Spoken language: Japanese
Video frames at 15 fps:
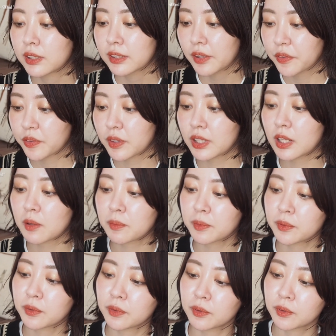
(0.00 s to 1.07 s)

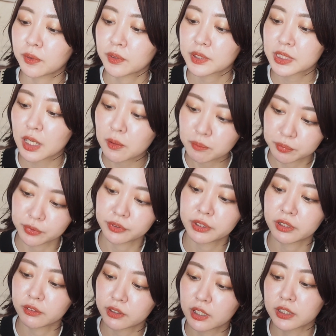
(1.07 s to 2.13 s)
サスティナブルシャンプーっ
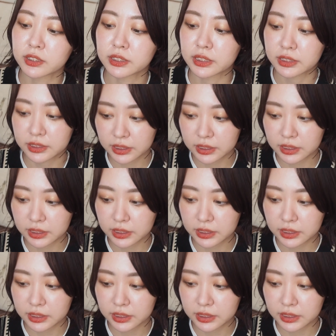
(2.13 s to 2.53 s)
ていう感じです